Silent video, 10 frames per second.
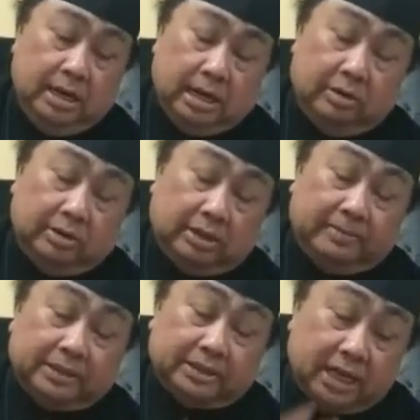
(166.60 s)
Lalu kita
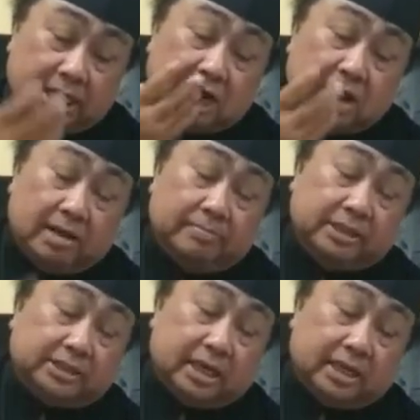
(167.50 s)
baca di dalam
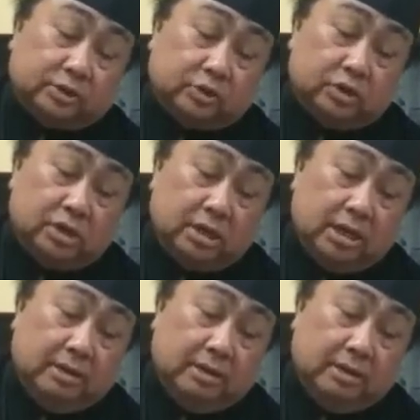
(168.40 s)
kisah Rasul